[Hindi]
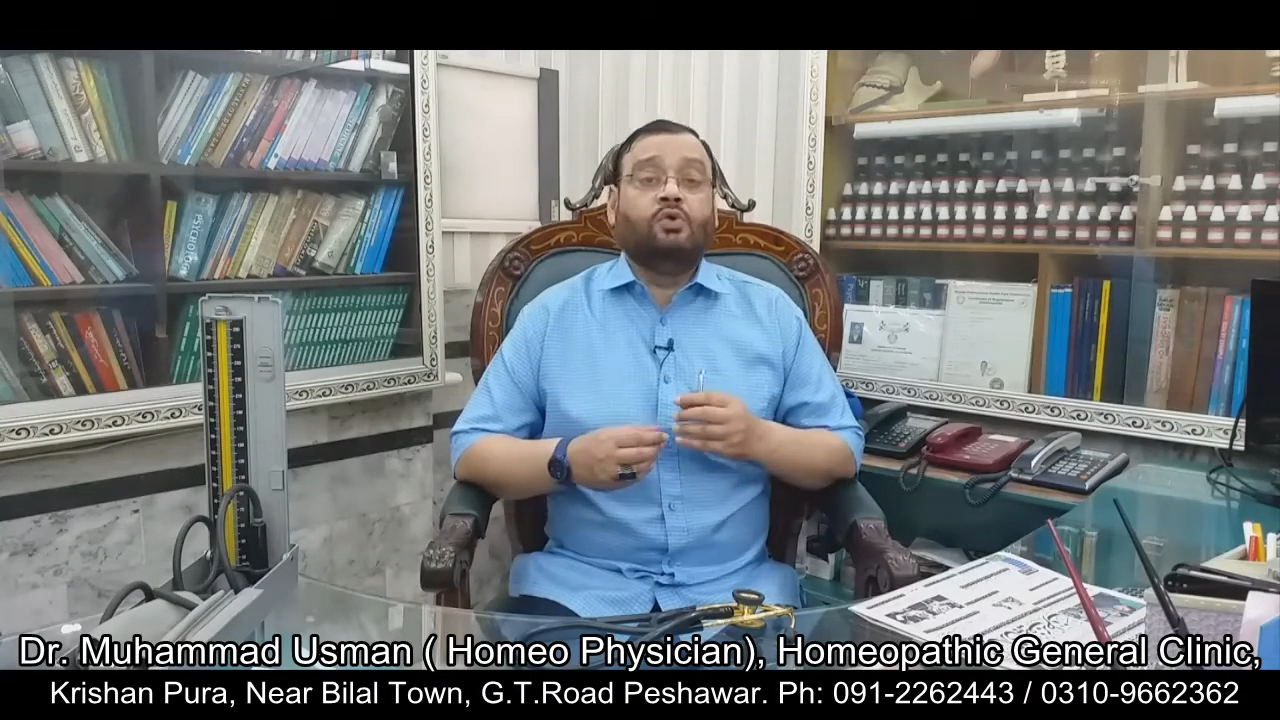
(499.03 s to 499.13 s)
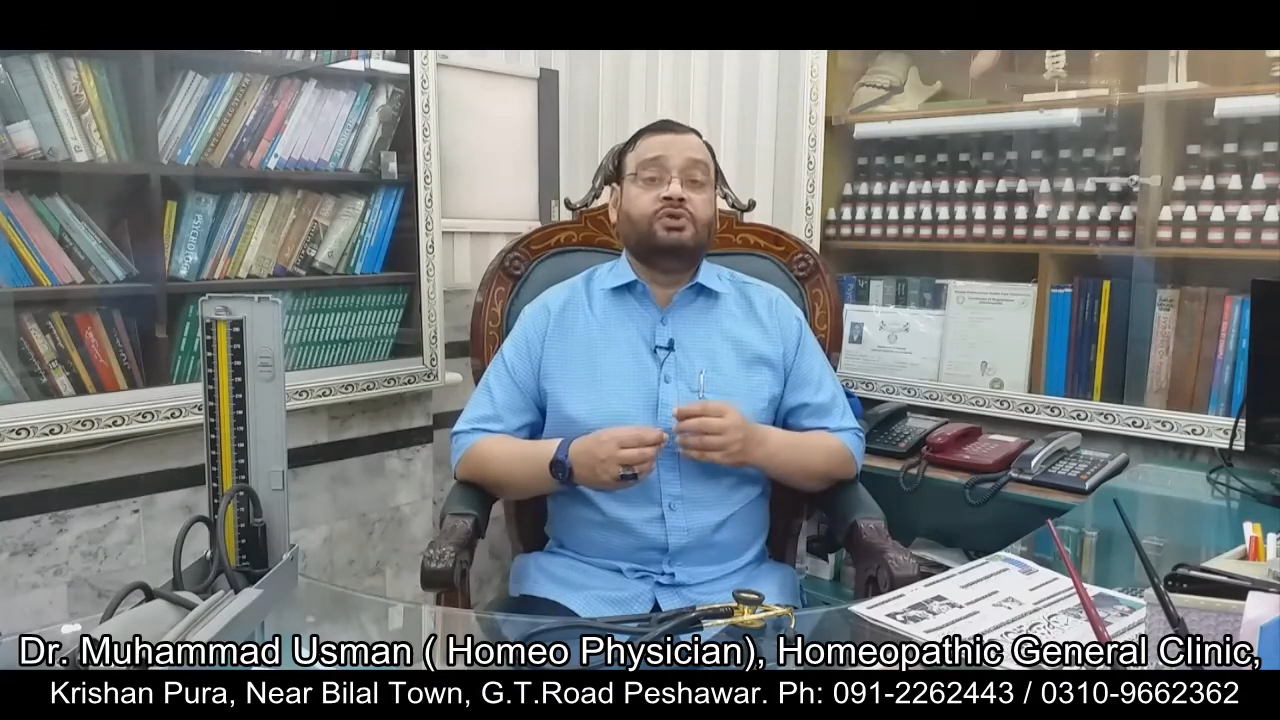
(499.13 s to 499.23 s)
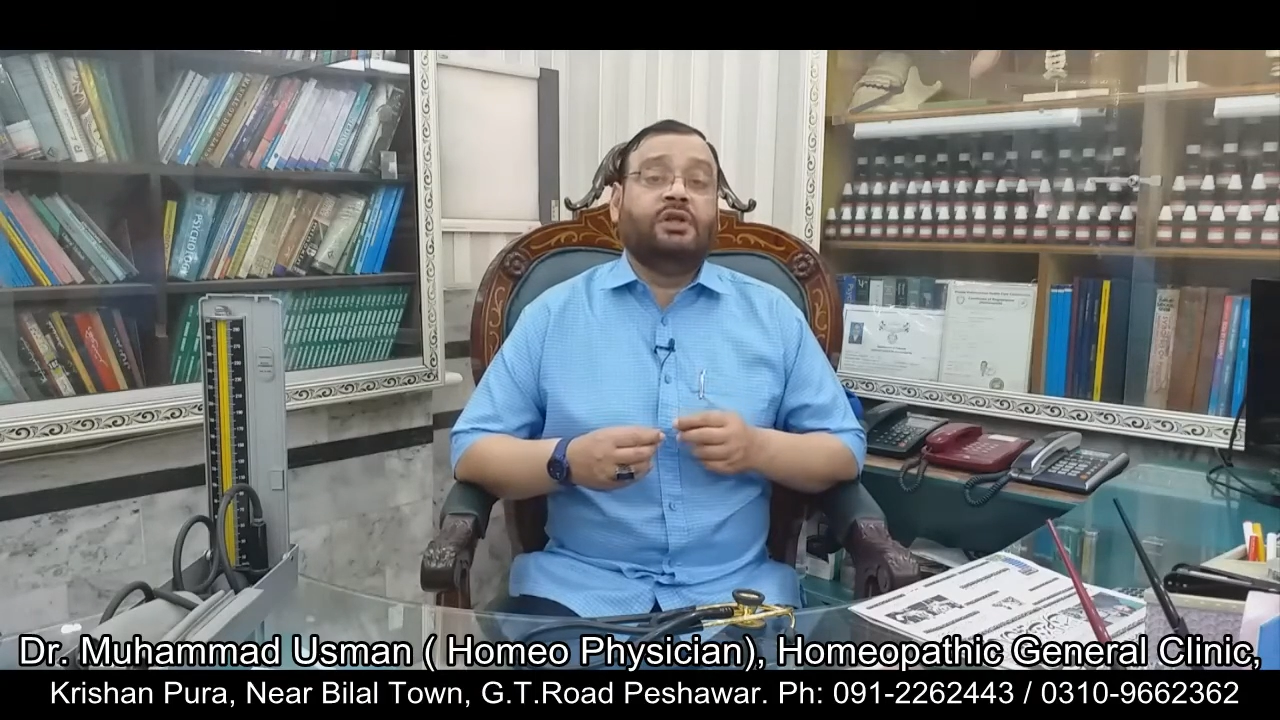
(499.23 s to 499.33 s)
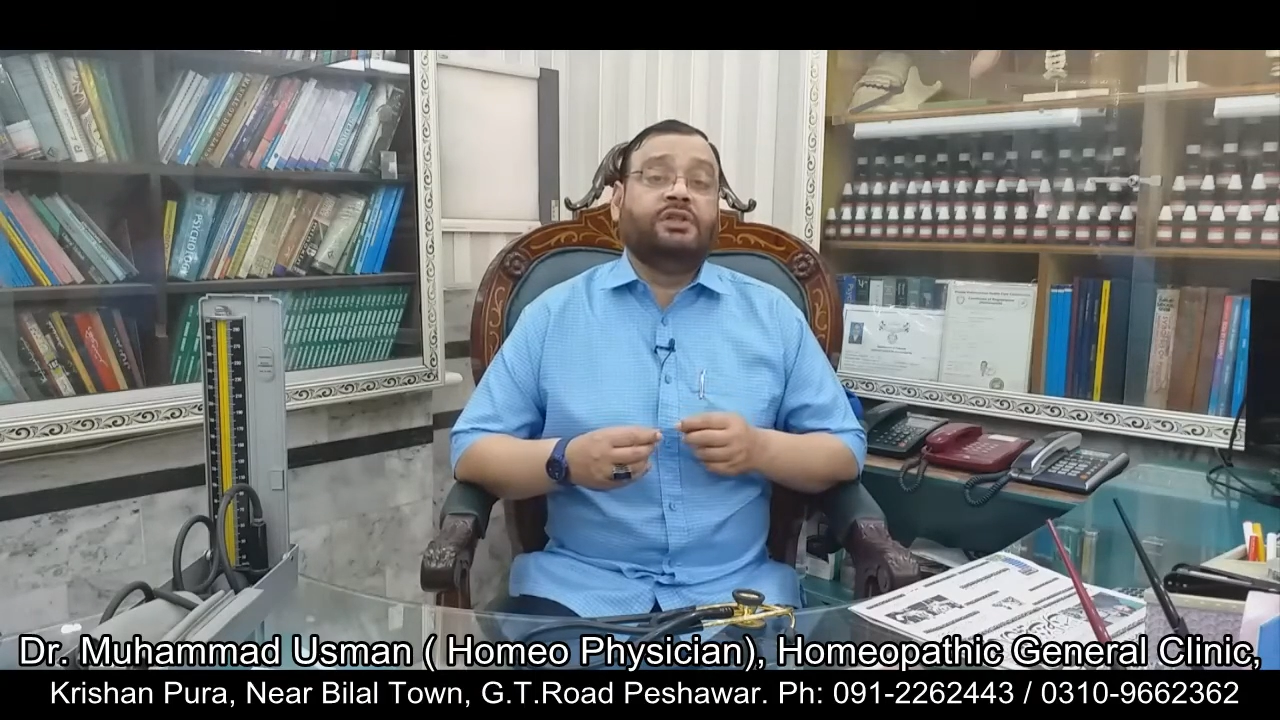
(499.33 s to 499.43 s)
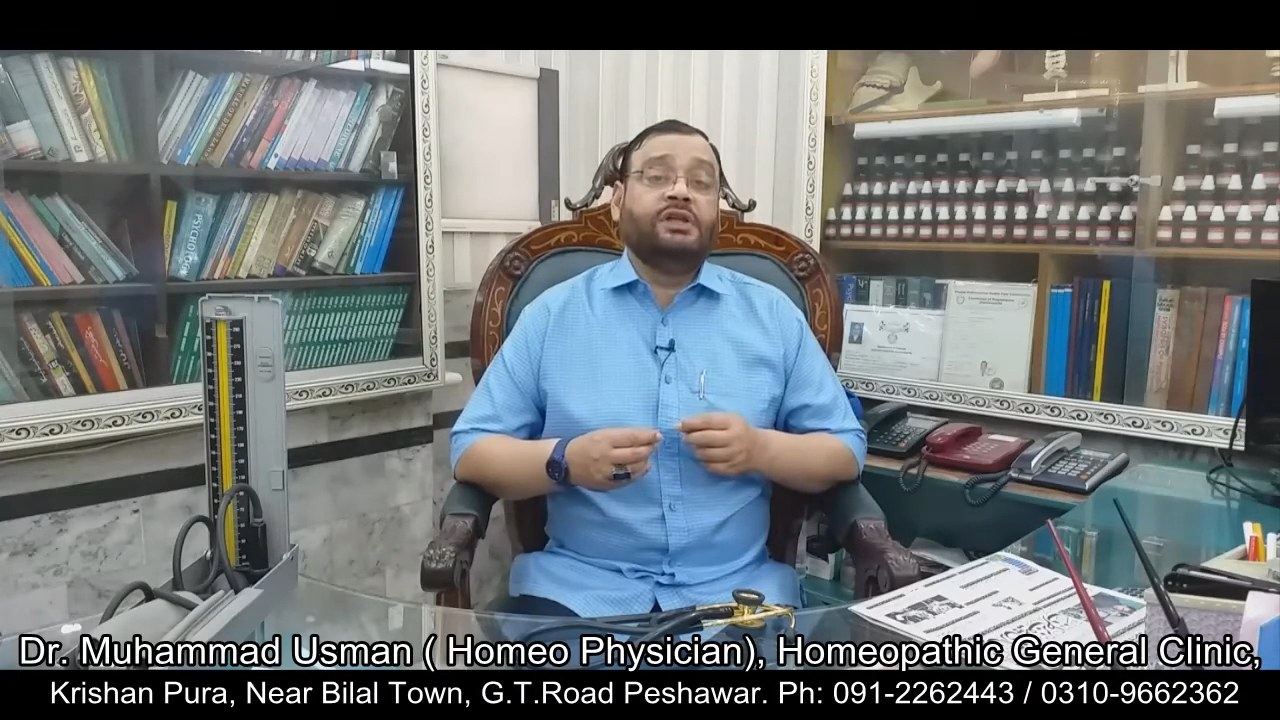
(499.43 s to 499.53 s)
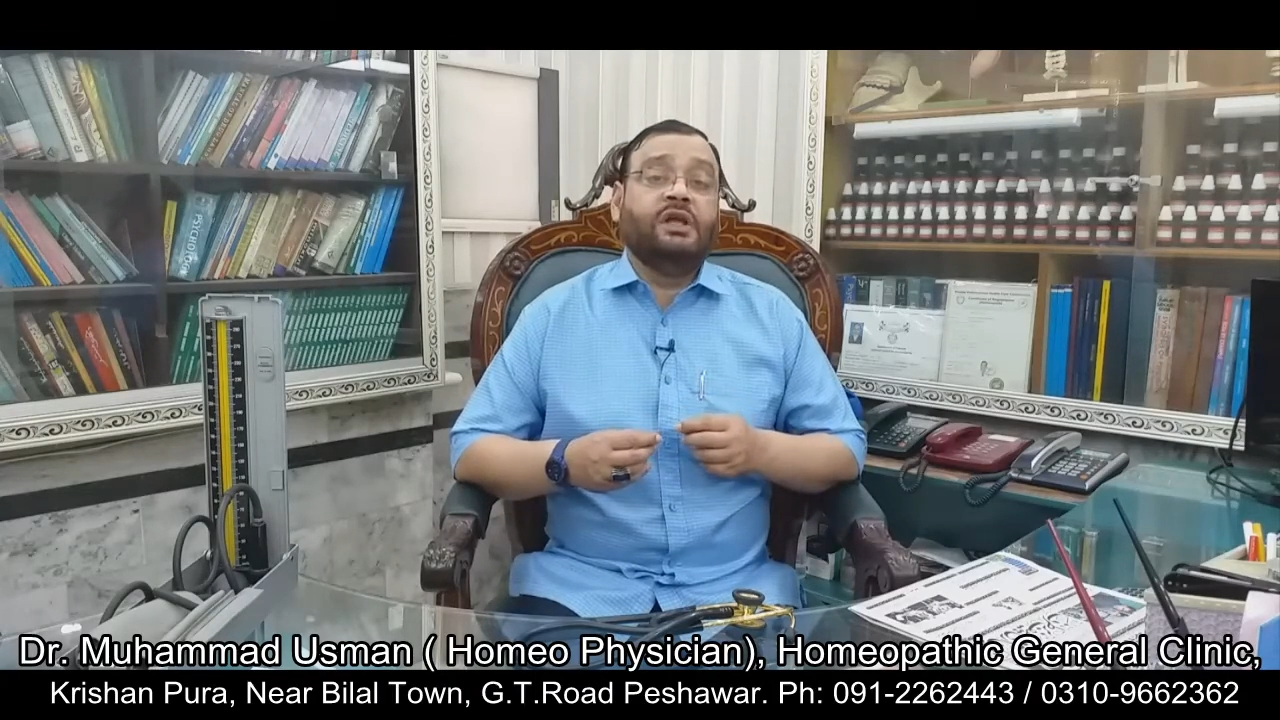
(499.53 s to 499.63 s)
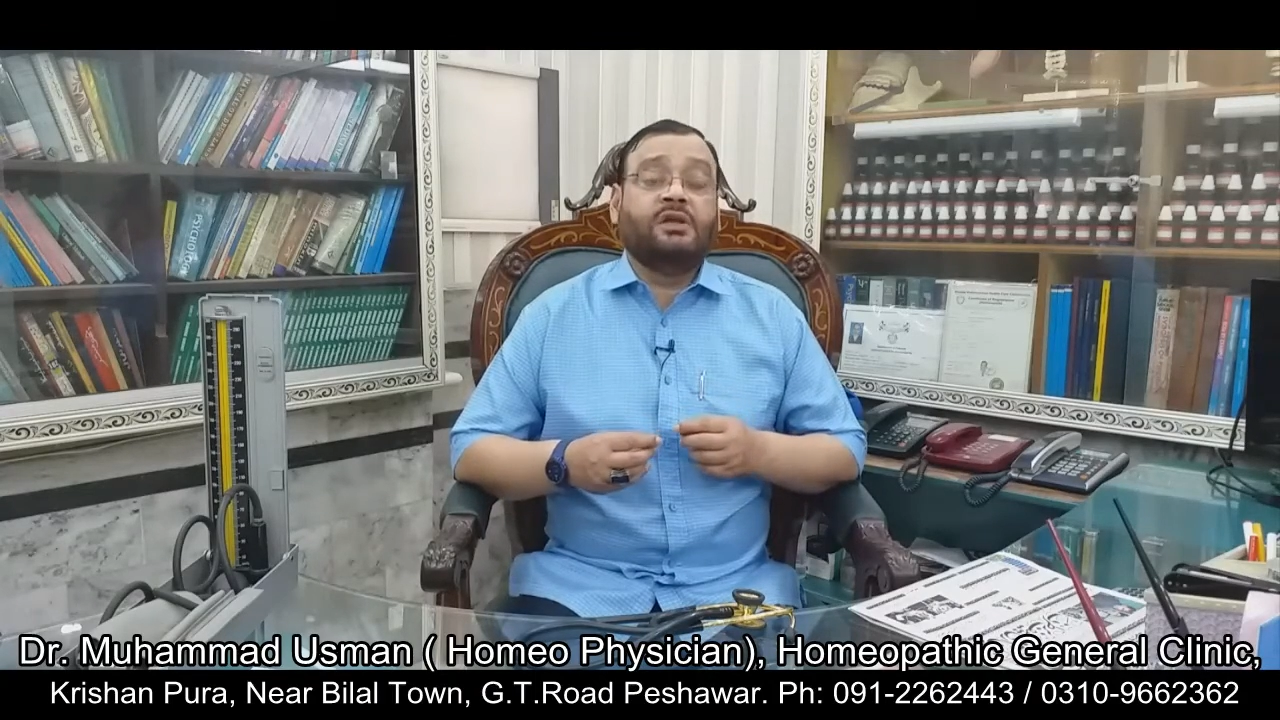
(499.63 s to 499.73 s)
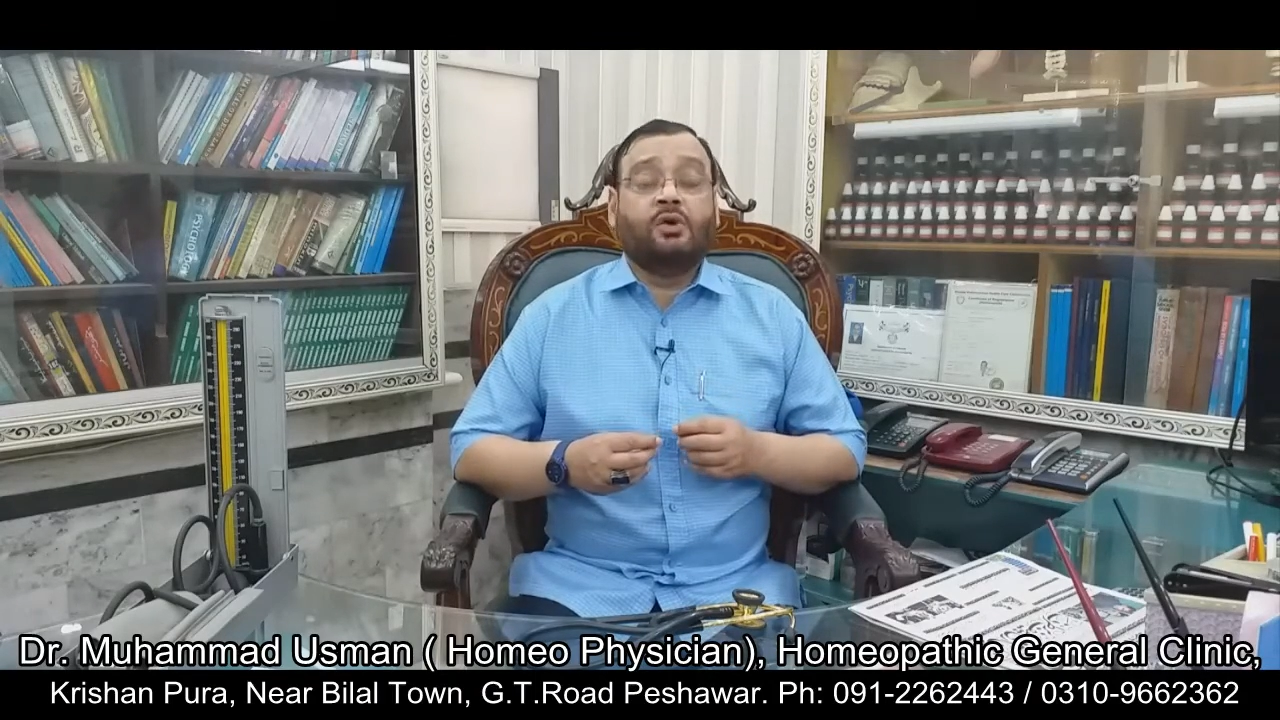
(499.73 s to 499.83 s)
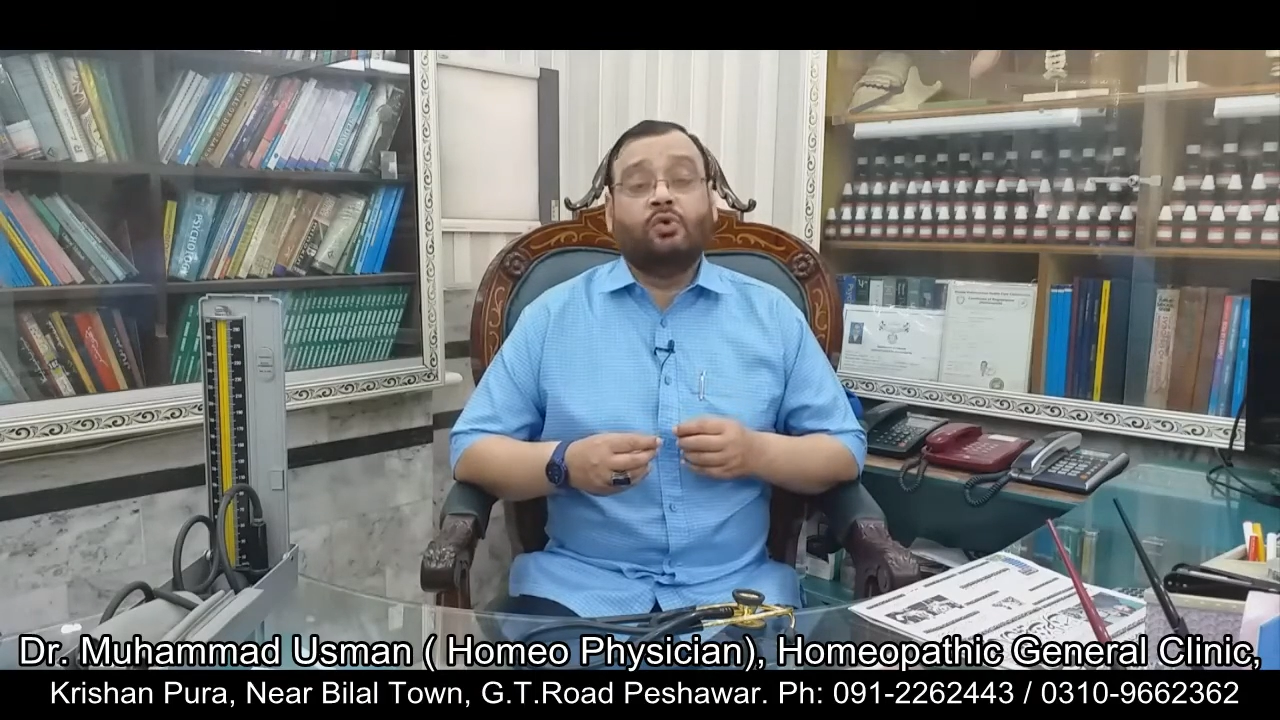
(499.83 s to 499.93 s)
हो जाती हैं कि